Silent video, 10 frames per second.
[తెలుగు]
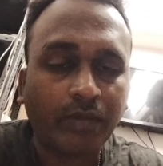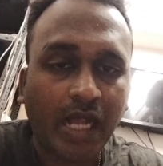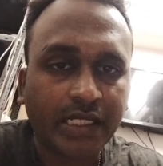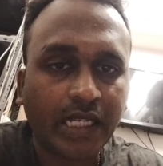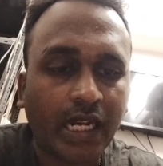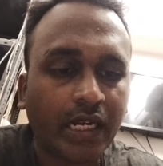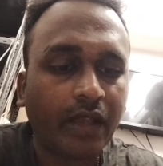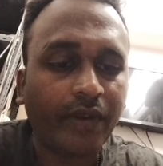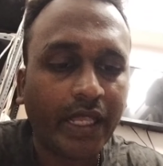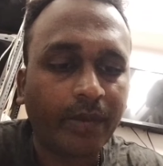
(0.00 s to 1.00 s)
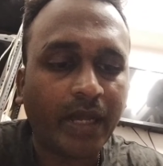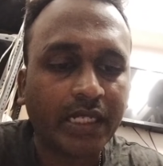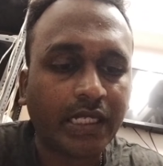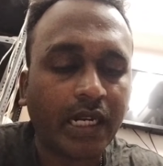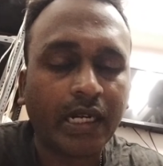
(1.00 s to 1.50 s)
మార్చాలన్నా వైర్
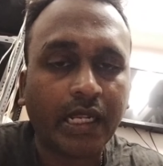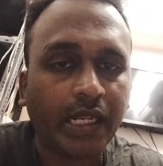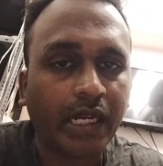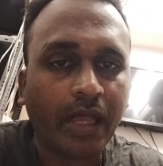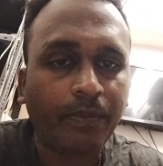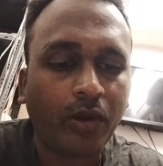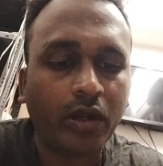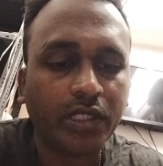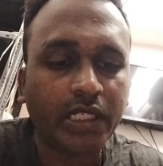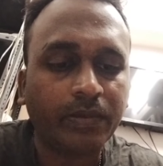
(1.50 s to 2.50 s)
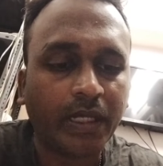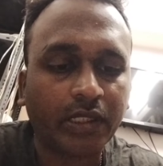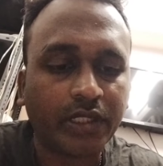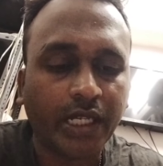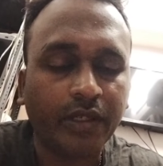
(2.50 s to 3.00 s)
మార్చాలన్నా నేను యాంప్ ఆన్ చేసి
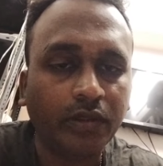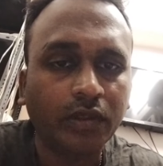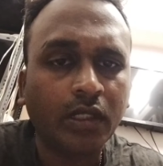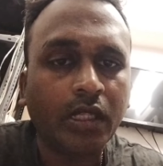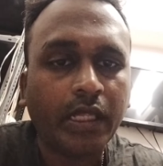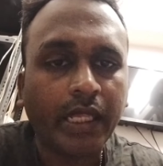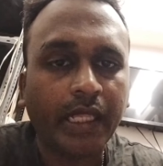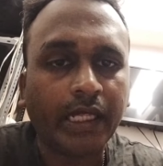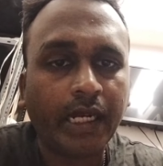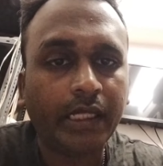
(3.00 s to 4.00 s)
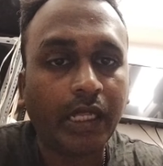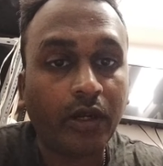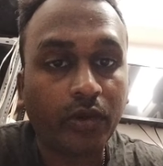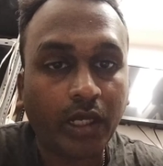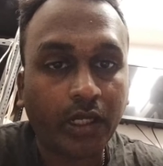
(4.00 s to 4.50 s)
మాత్రం చేయను ఎందుకంటే
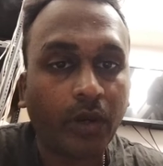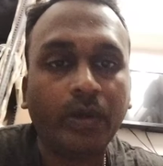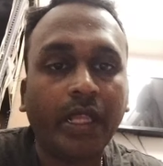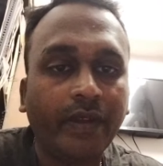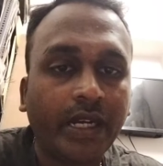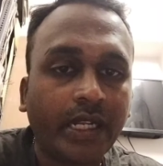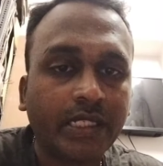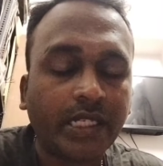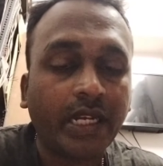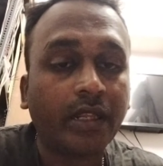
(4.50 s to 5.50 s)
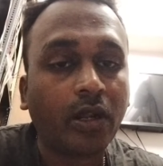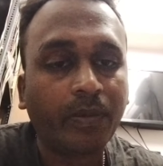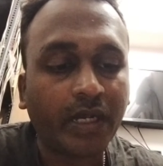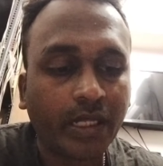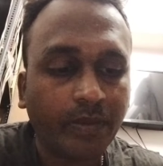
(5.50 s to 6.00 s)
దానిలో ఉన్న గ్రౌండ్ ఏదైనా టచ్ అయినా
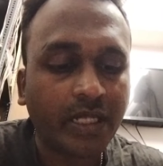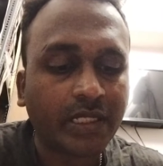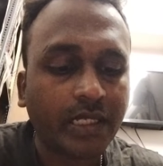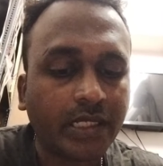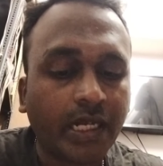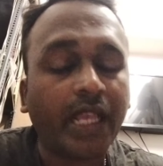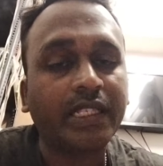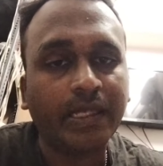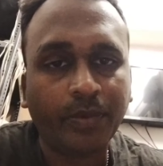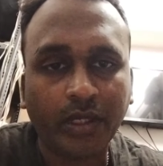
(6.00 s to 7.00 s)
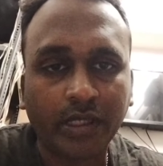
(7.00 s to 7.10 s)
లోపల టెర్మినల్స్ టచ్ అయినా ఐసీ